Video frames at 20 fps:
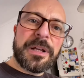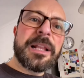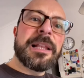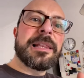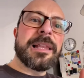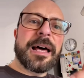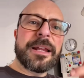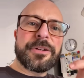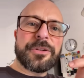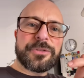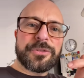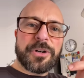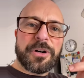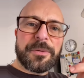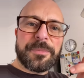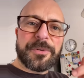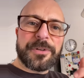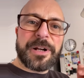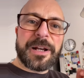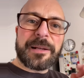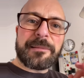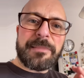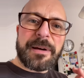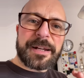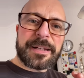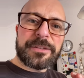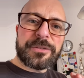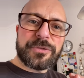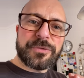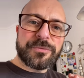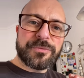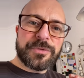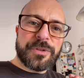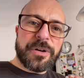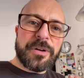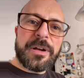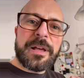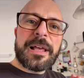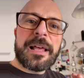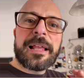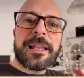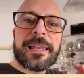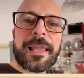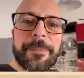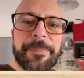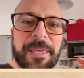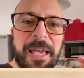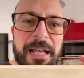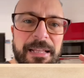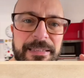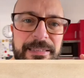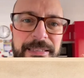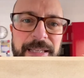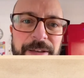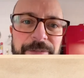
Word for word: L'anno dopo, nel 1941, la piazza